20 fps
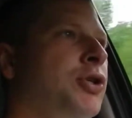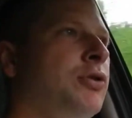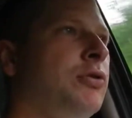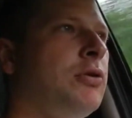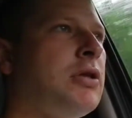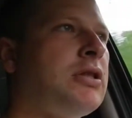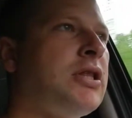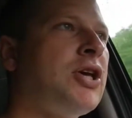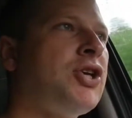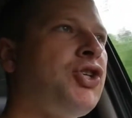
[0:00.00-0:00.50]
машину
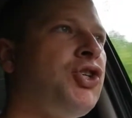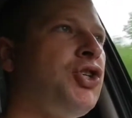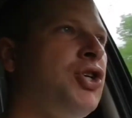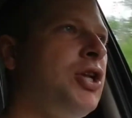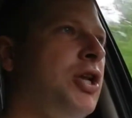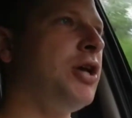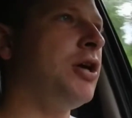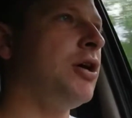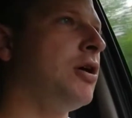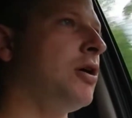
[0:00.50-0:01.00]

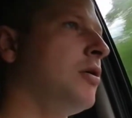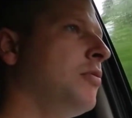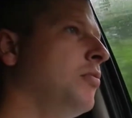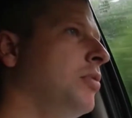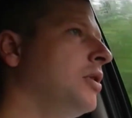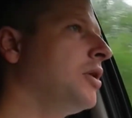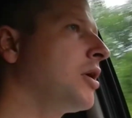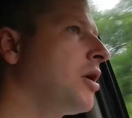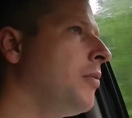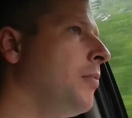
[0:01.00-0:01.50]
дотащили,
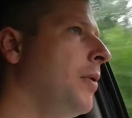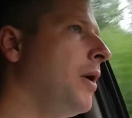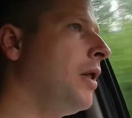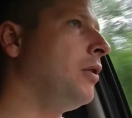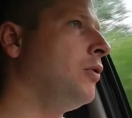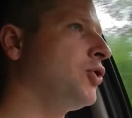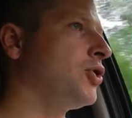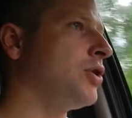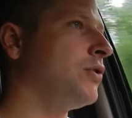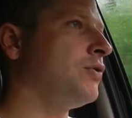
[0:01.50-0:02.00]

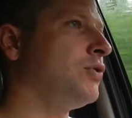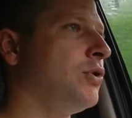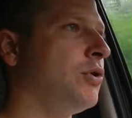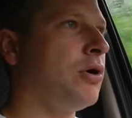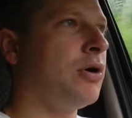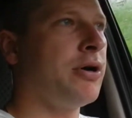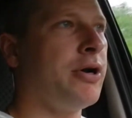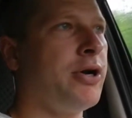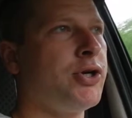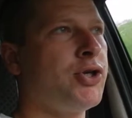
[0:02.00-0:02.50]
благополучно, все
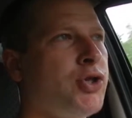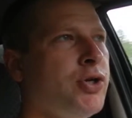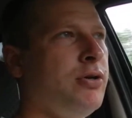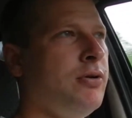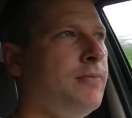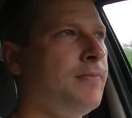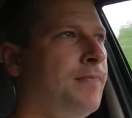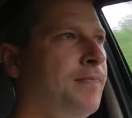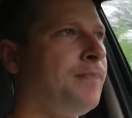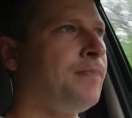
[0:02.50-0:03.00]
хорошо.
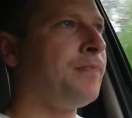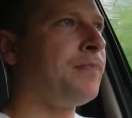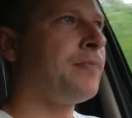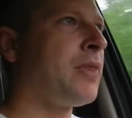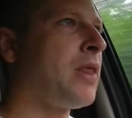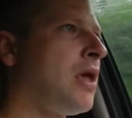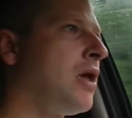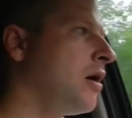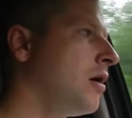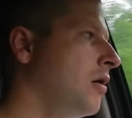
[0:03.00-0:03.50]

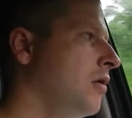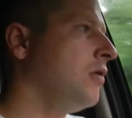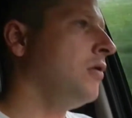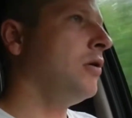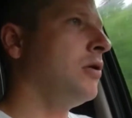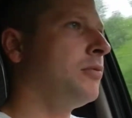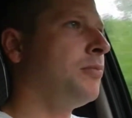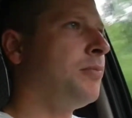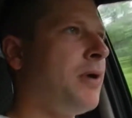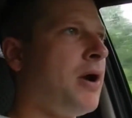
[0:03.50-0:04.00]

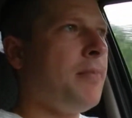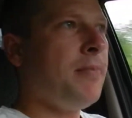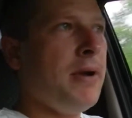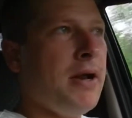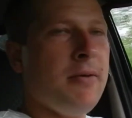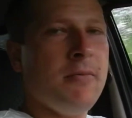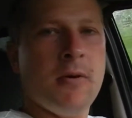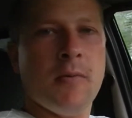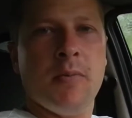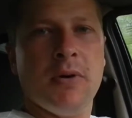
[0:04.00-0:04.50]
Вот.
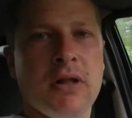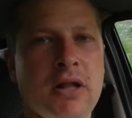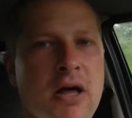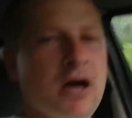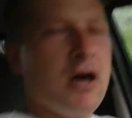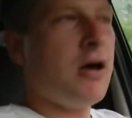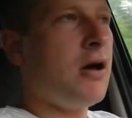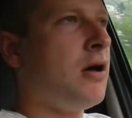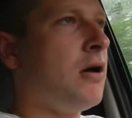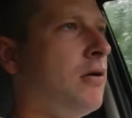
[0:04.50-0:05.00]
Проблема
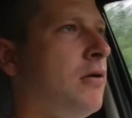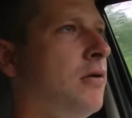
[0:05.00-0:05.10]
была